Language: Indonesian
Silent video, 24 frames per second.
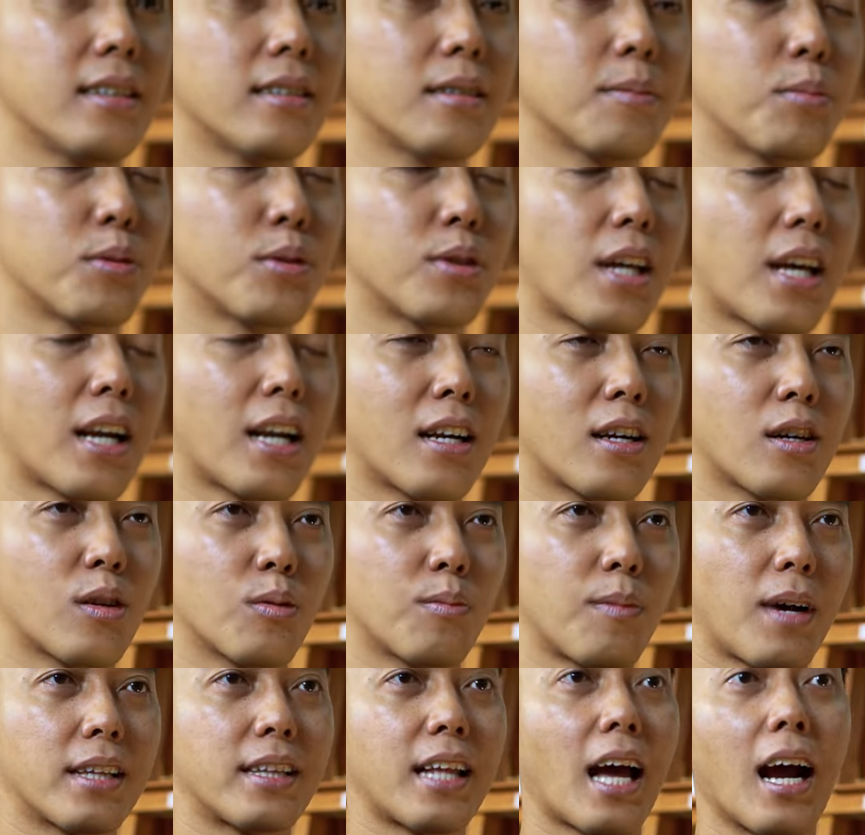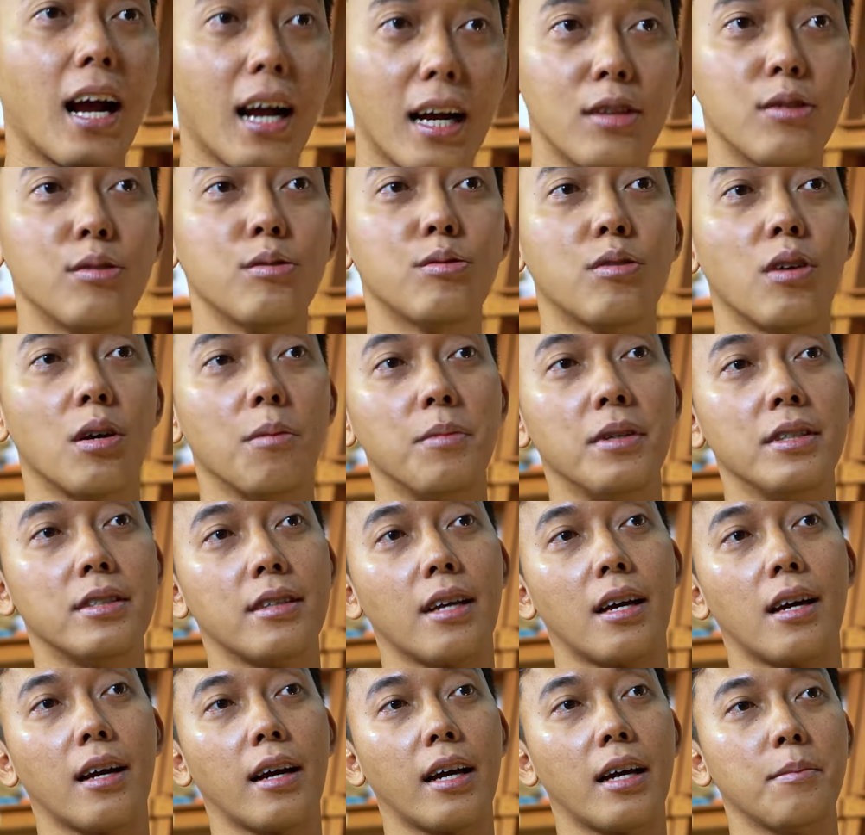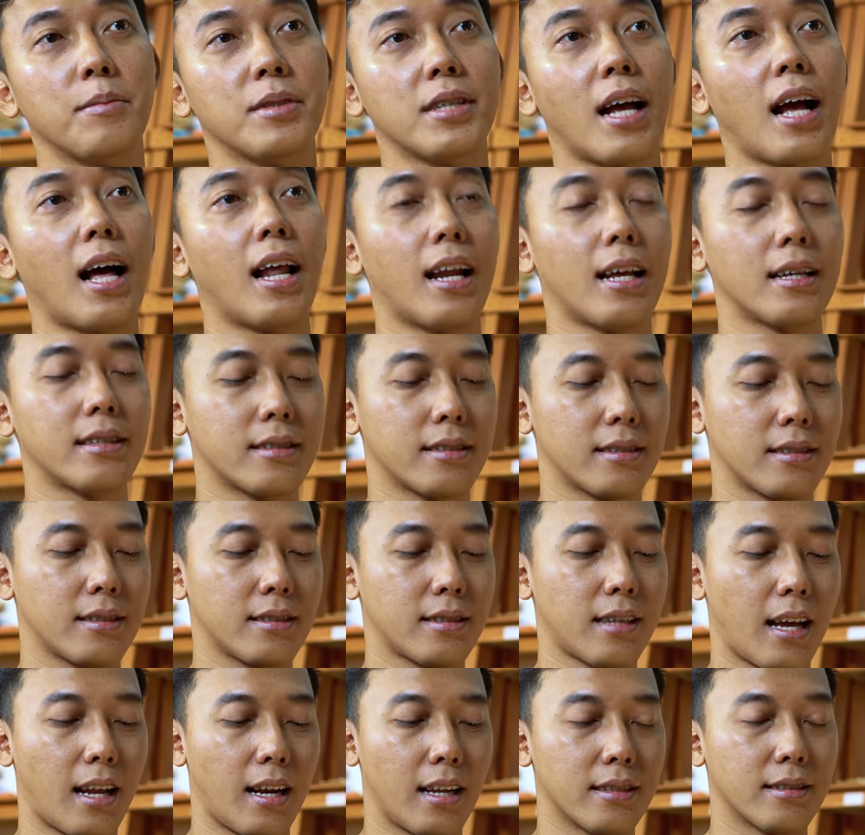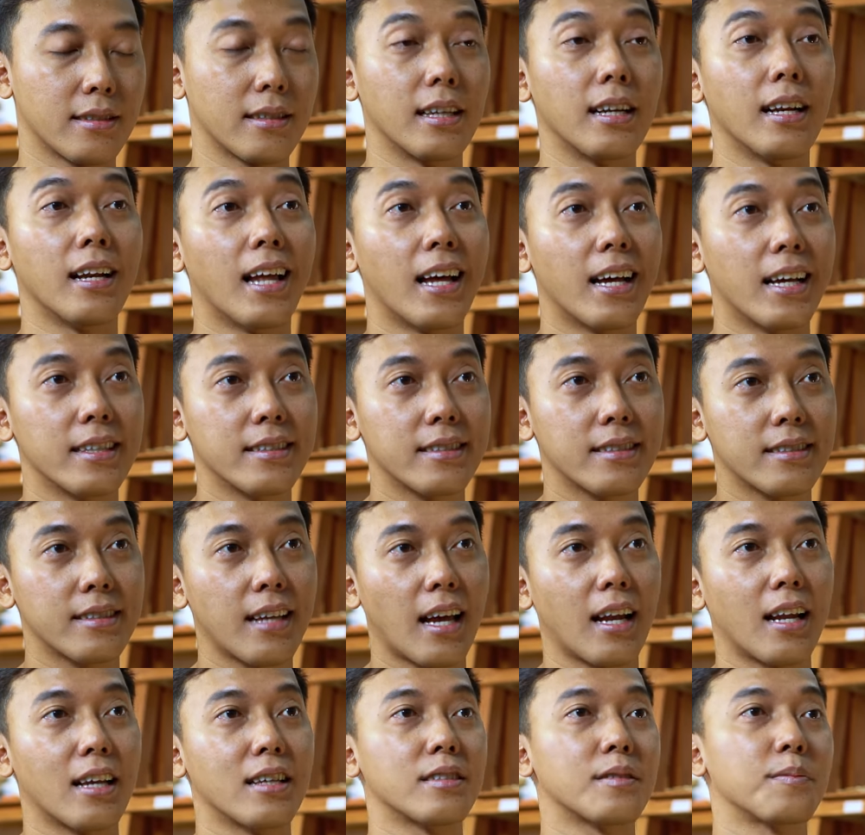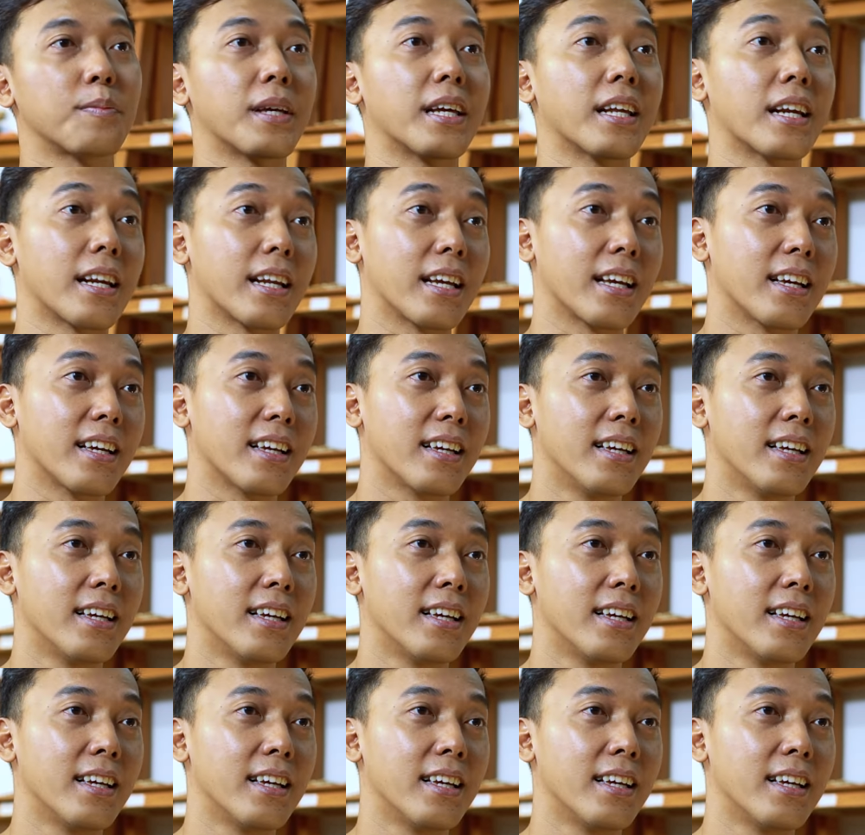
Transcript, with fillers: seputaran rumah tangga tuh juga bisa kayak bisa alas alas gelas, alas piring